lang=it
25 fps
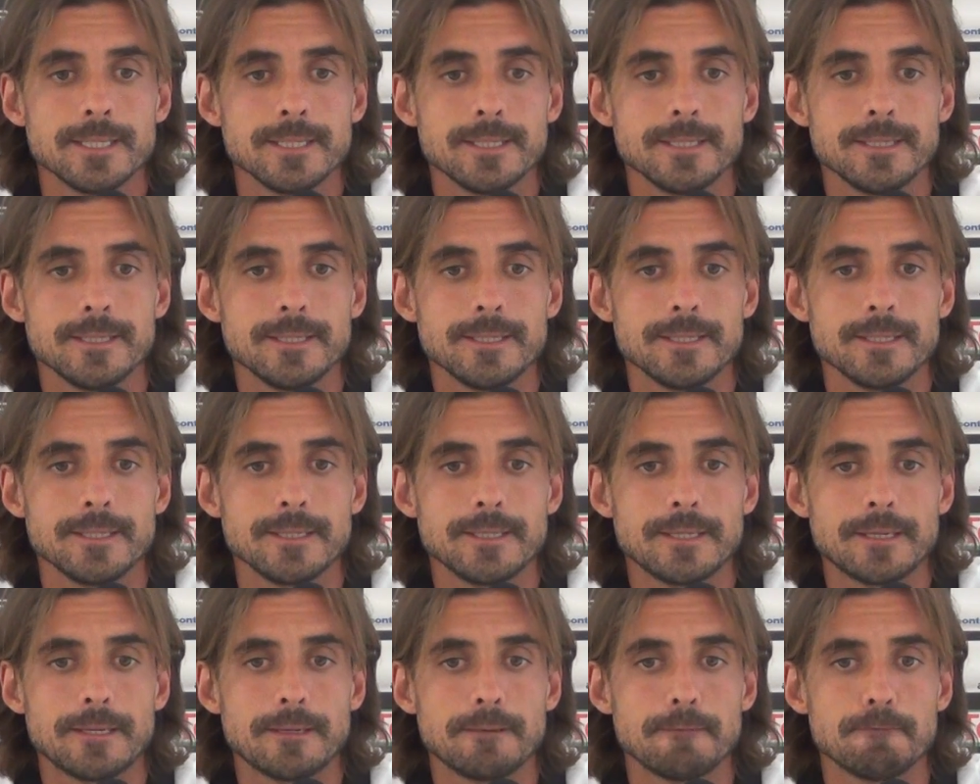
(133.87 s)

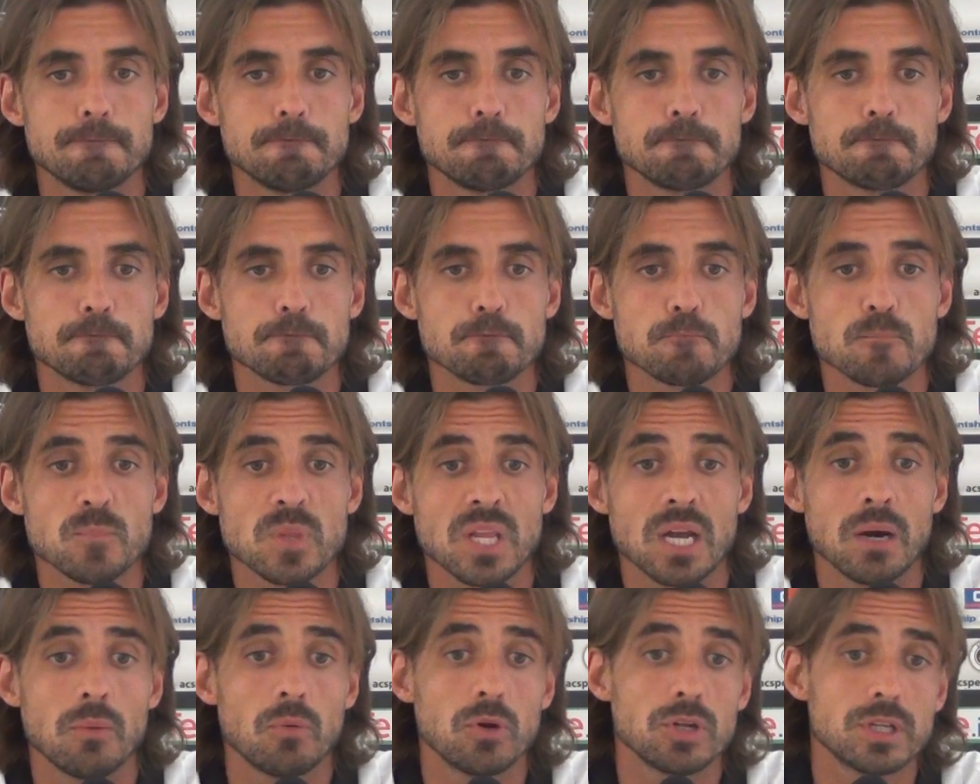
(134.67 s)
e
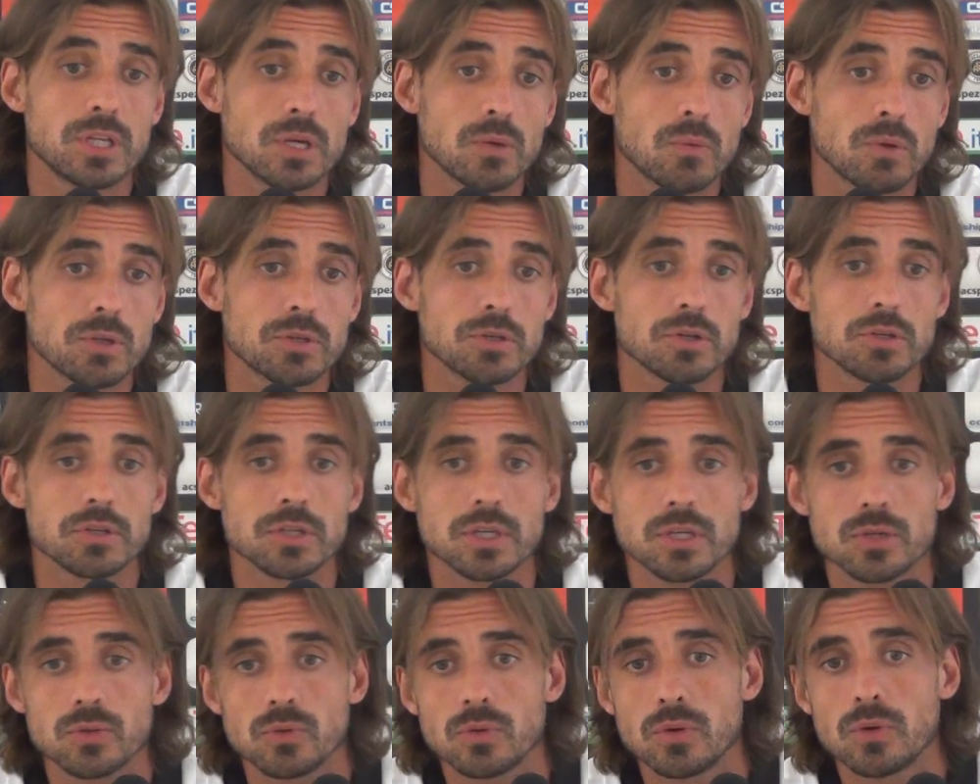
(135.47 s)
a volte
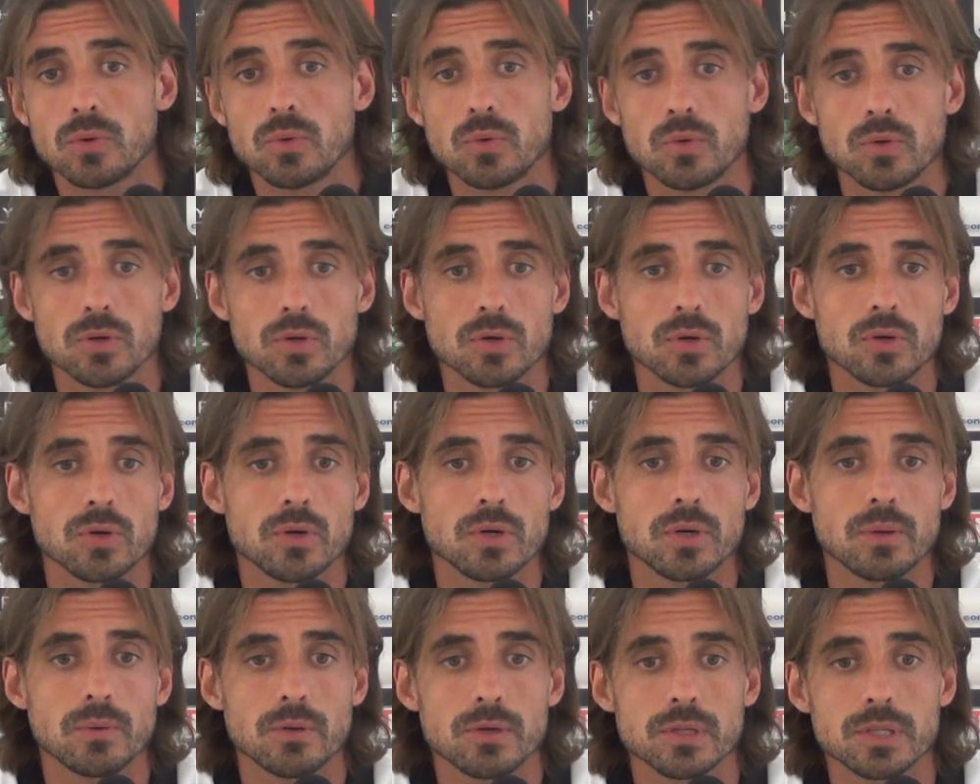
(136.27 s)
4-3-2-1, a
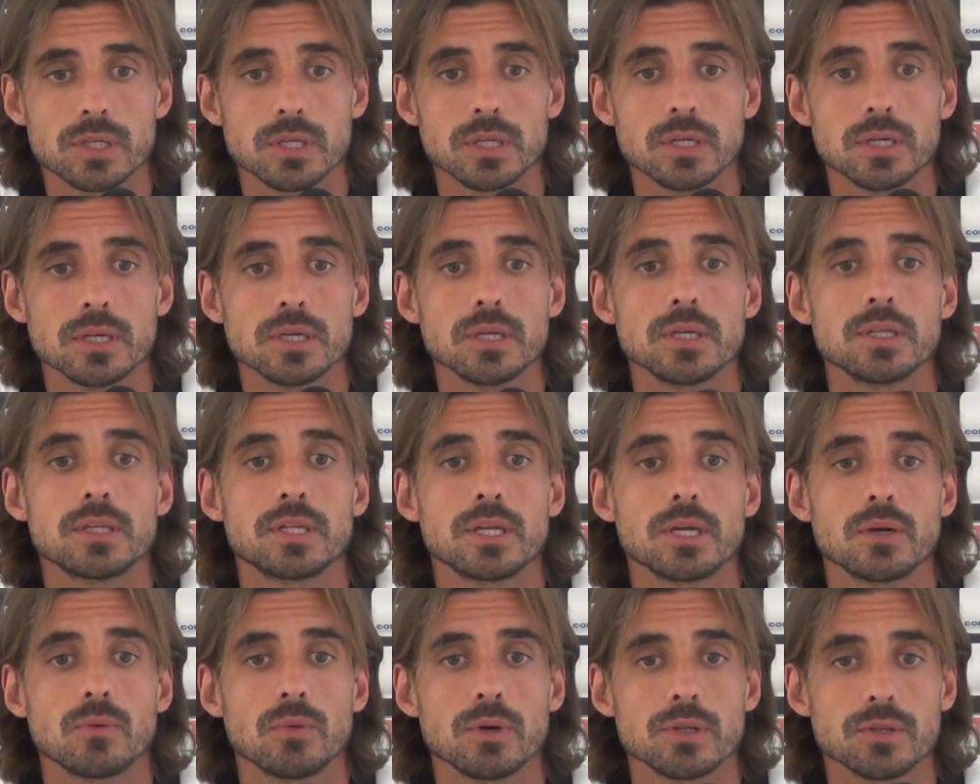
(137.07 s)
volte
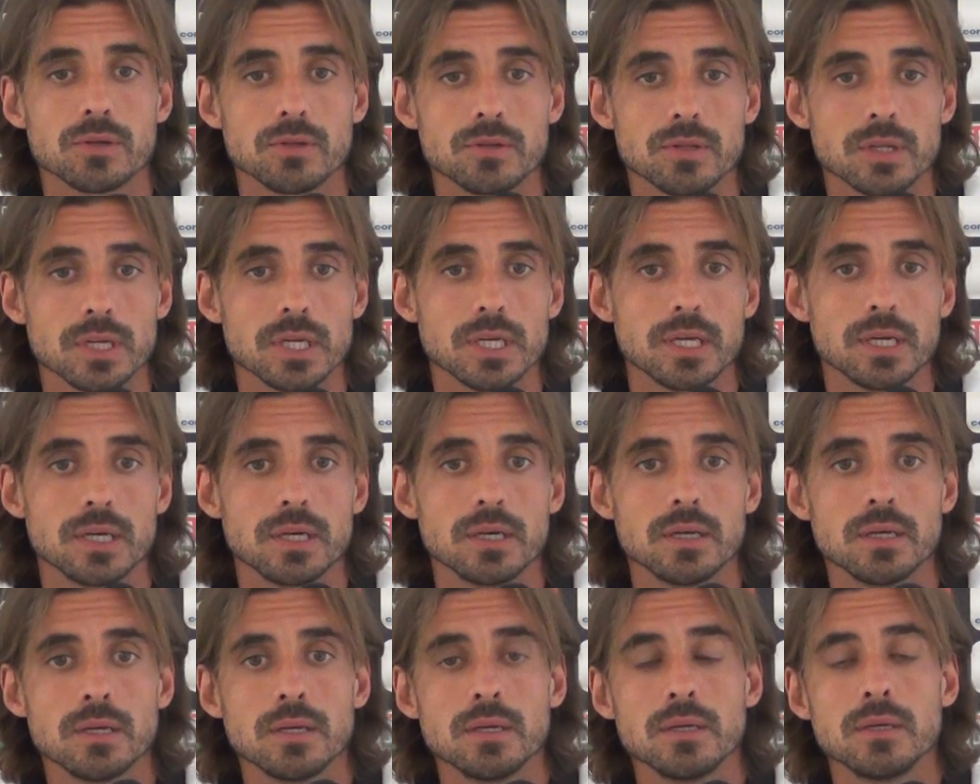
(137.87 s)

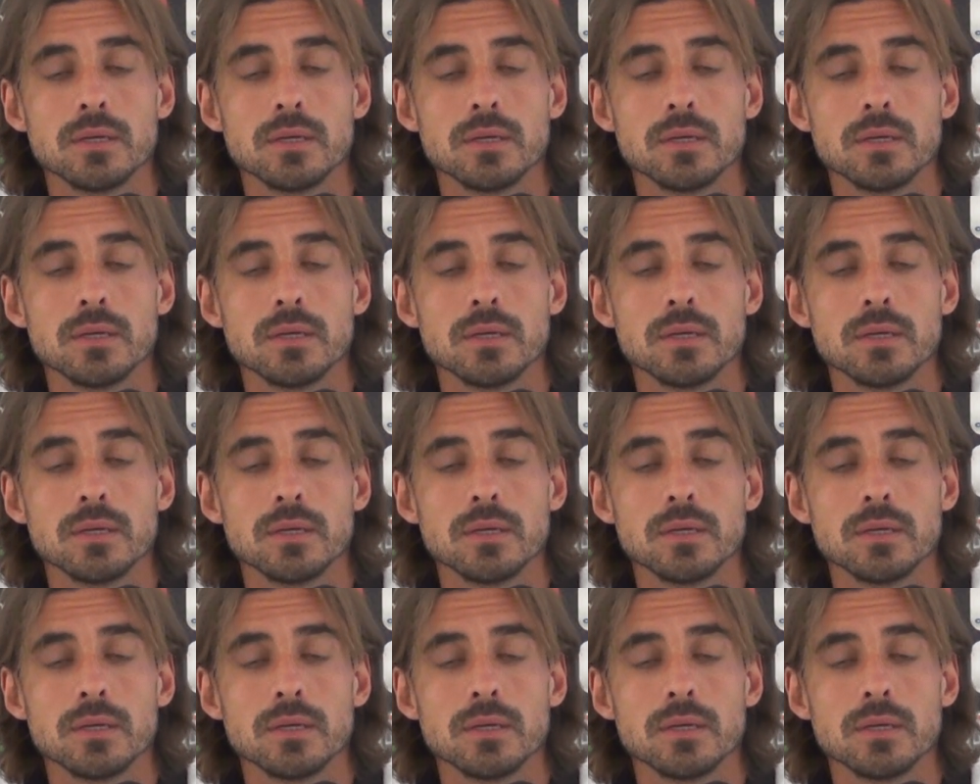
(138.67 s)
3-4-3,